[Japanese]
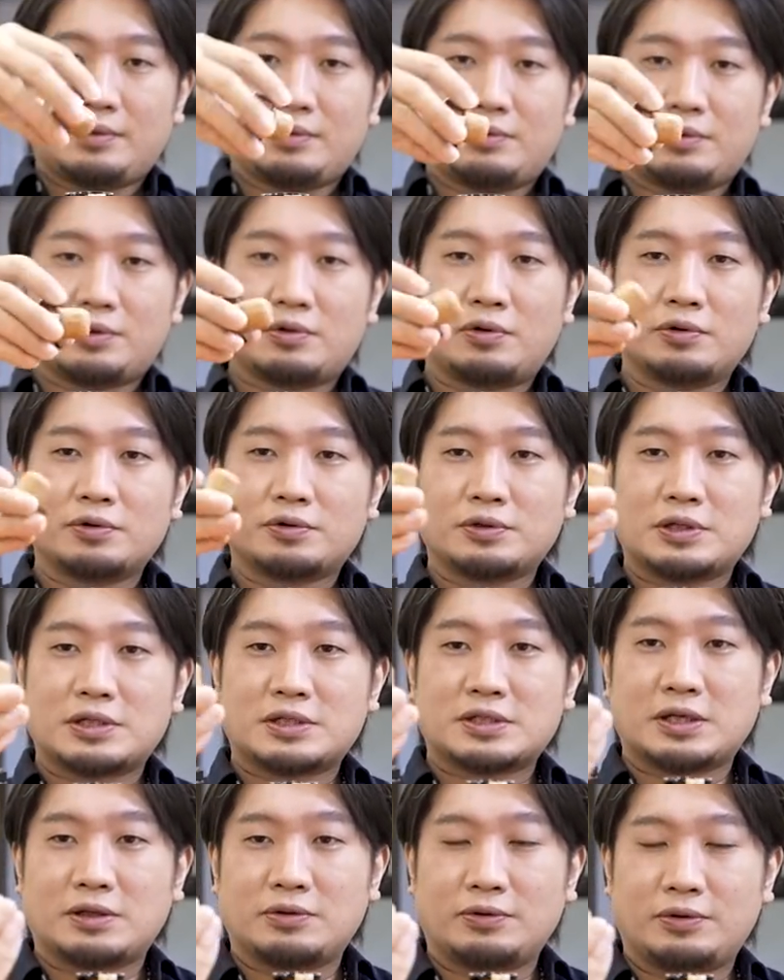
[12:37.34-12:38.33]
これコルクで
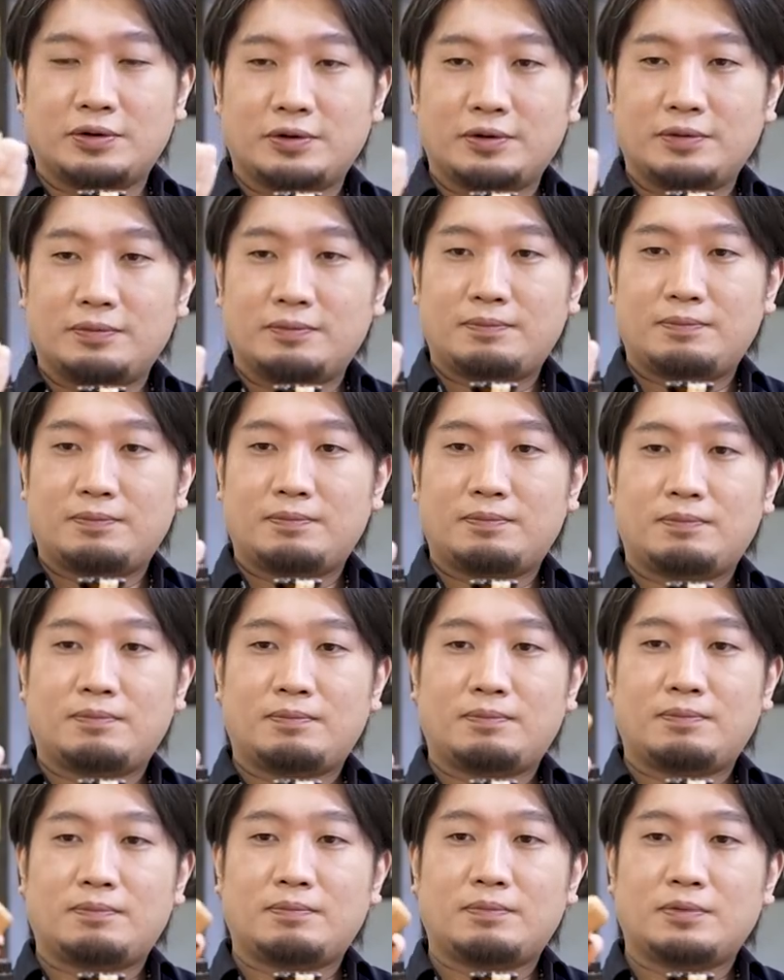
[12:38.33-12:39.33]
すけど
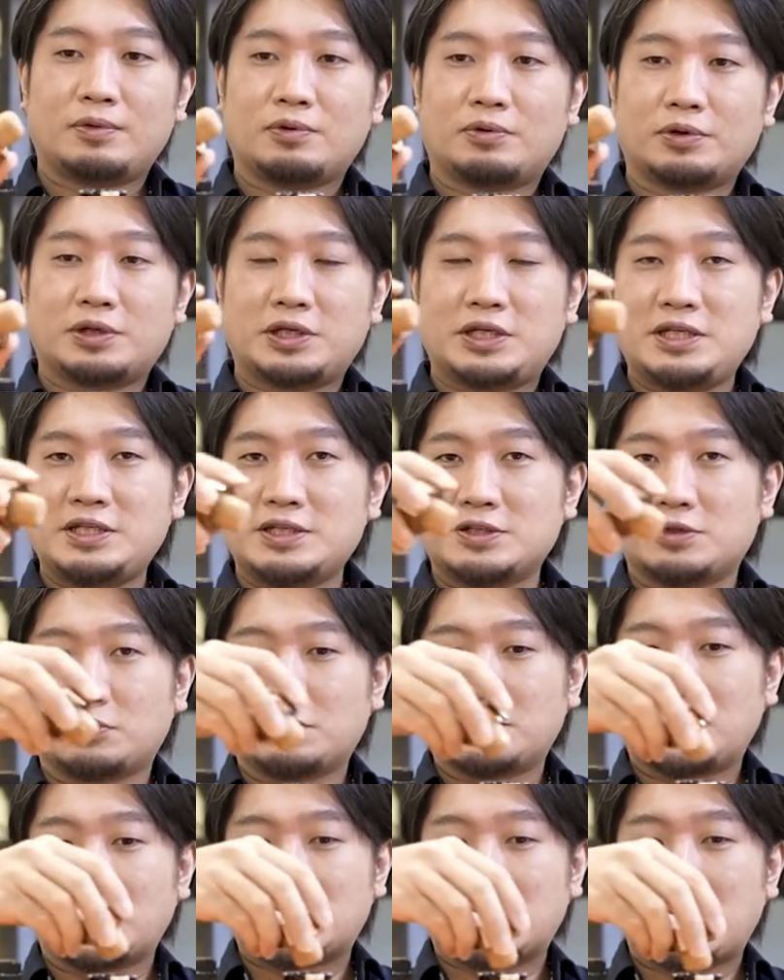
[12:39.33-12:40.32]
これ金
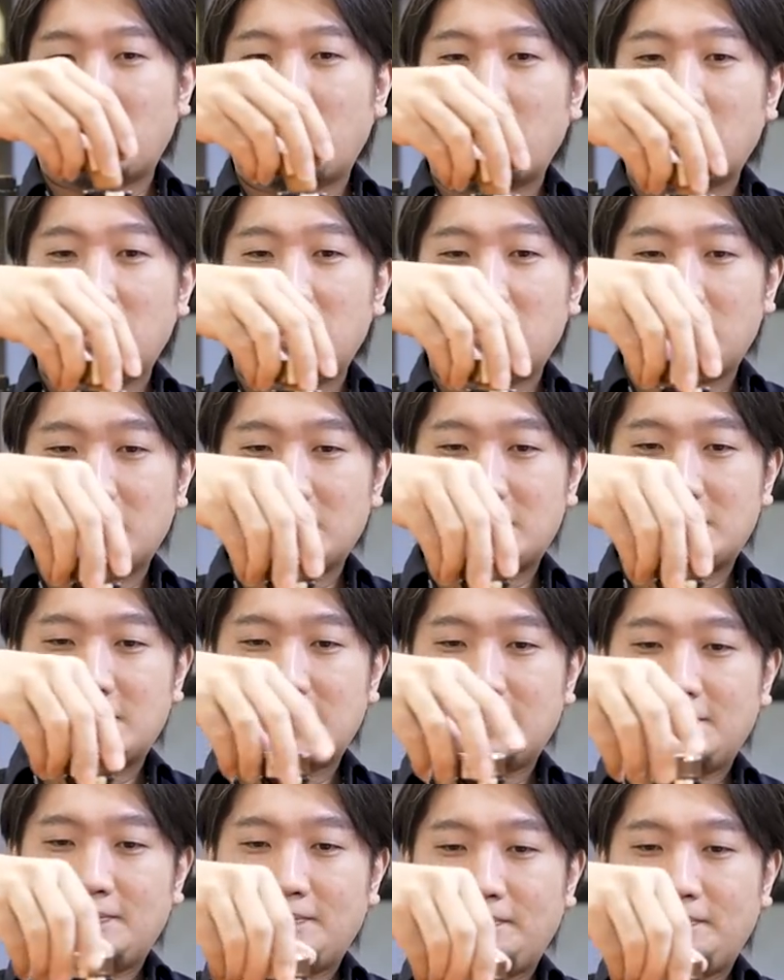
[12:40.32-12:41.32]
属が使われています。